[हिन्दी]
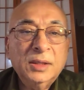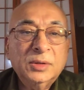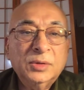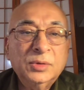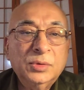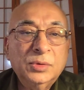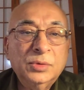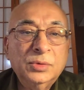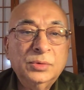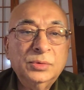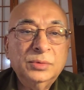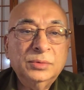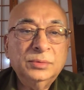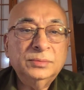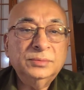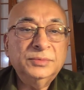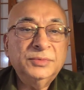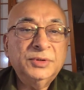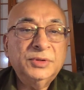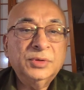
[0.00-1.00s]
तो
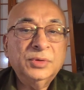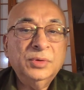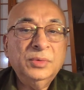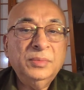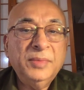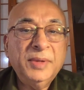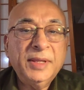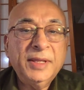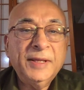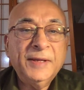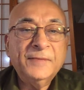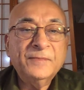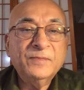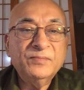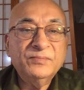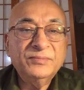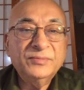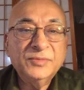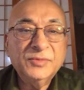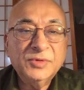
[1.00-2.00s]
मित्रों
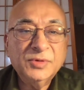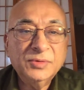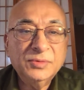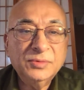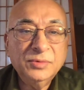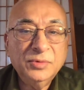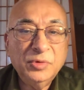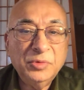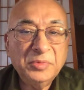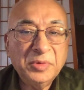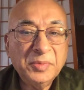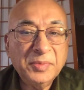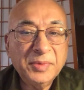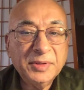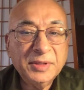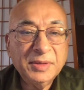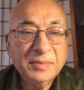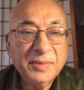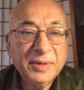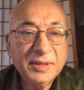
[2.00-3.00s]
में जो हूँ
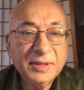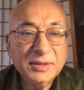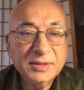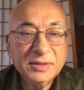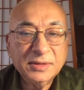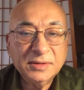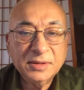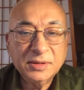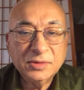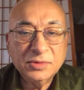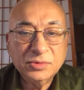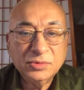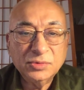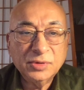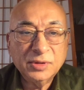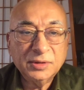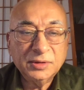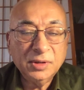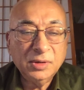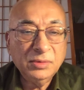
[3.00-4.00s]
होम्योपैथिक मेडिसिन से शुरू
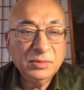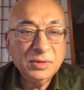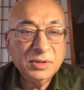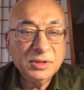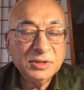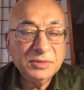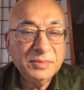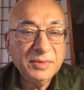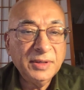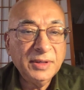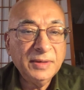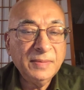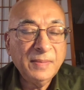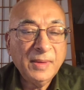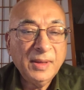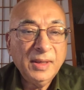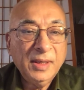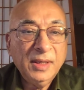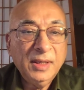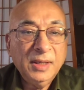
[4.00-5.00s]
करता हूँ इसमें
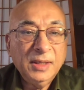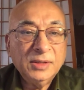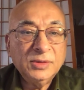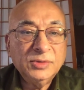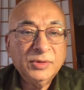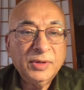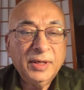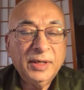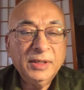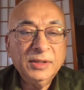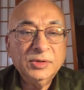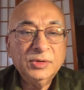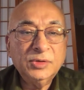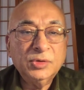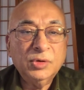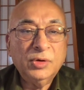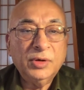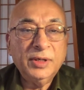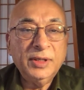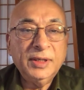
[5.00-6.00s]
जो है जो
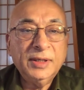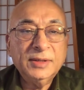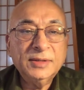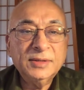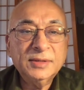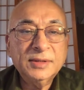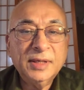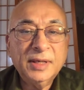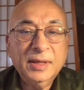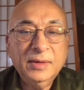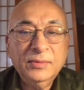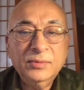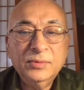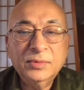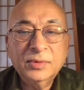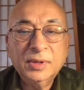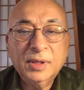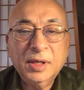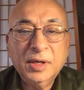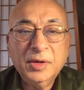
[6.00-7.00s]
टॉनिक्स हैं
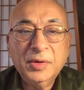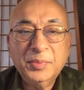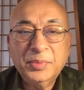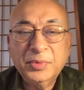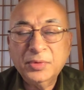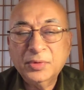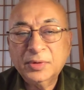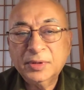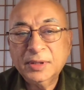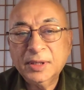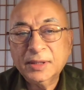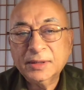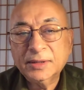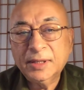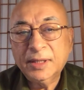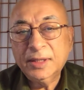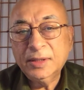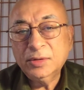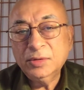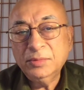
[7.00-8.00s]
उनका उपयोग किया
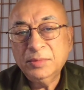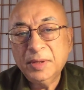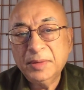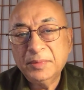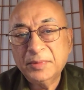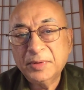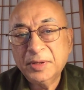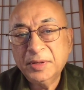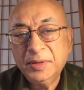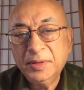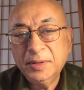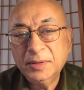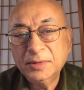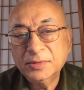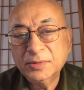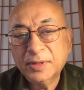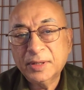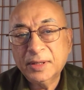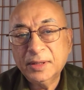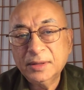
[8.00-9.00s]
जाए तो मेमोरी
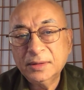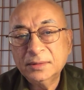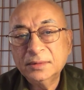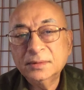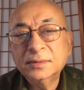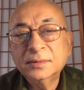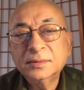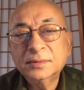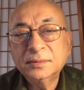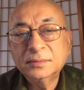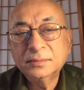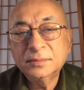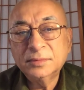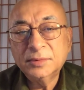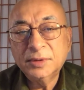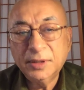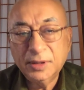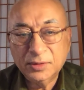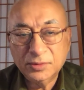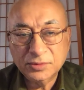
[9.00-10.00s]
जो है
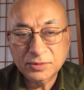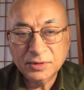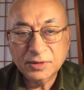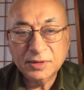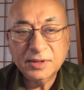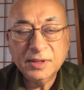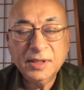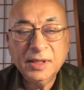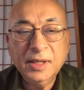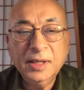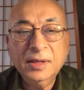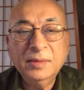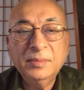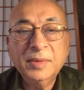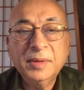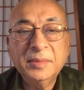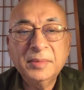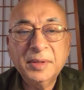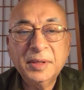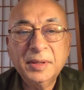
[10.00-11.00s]
ठीक हो सकती है
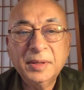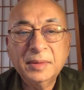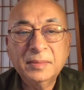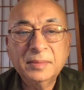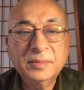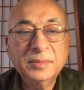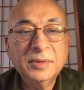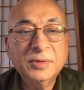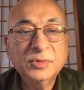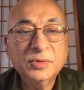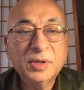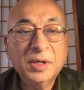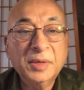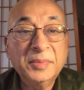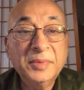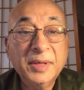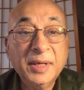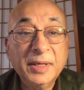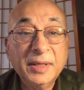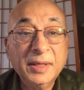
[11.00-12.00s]
मेमोरी में जो
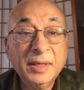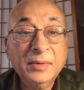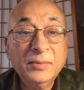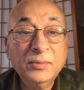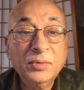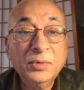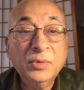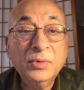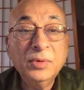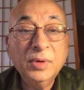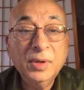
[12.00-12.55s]
कमी आई है वो